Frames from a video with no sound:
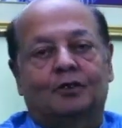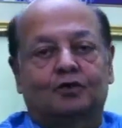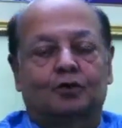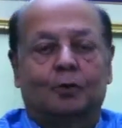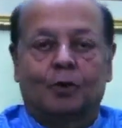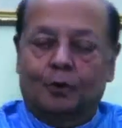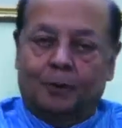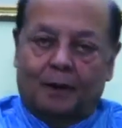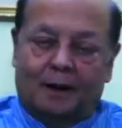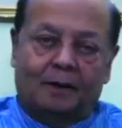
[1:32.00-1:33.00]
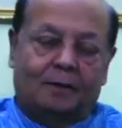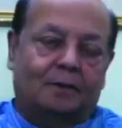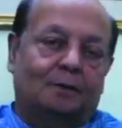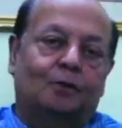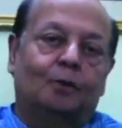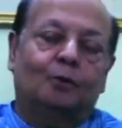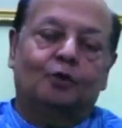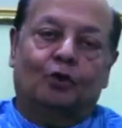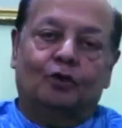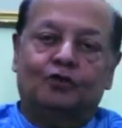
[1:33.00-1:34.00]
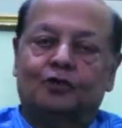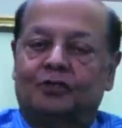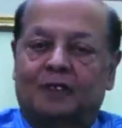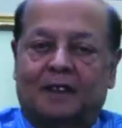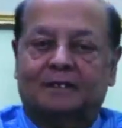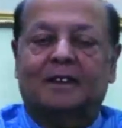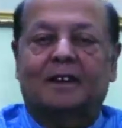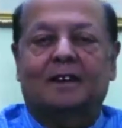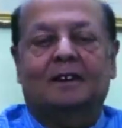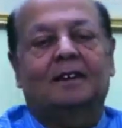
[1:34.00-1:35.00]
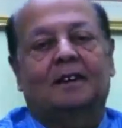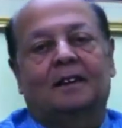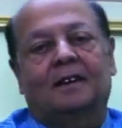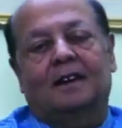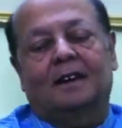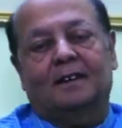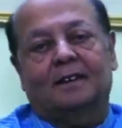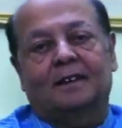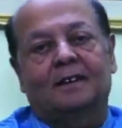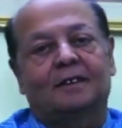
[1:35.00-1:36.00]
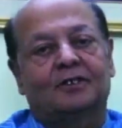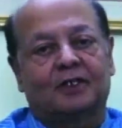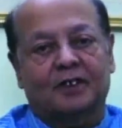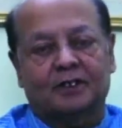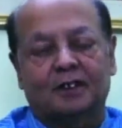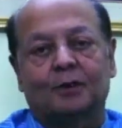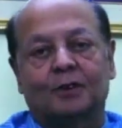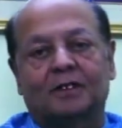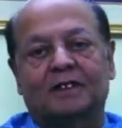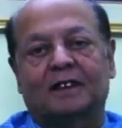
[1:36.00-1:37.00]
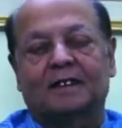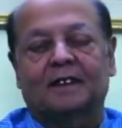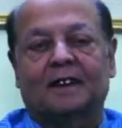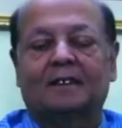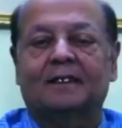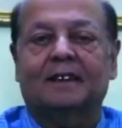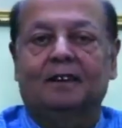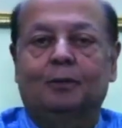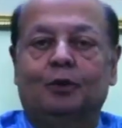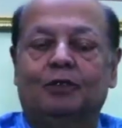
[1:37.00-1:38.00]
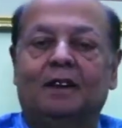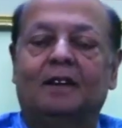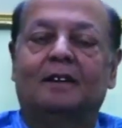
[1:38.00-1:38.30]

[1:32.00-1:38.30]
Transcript: সুমন্ত পাল কুমোদ সাঁতরা এরা একটা চেষ্টা করছে যাতে ক্লাসিক্যাল মিউজিক